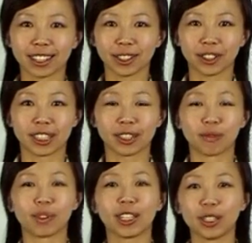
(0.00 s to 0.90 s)
始学习
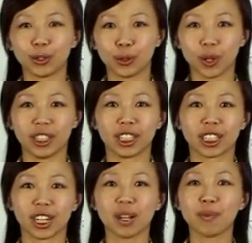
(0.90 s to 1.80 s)
我们卷
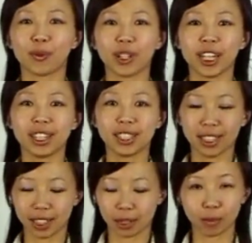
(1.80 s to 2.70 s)
舌母音。
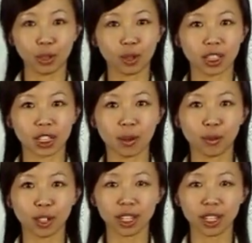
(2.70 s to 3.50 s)
什么是卷舌？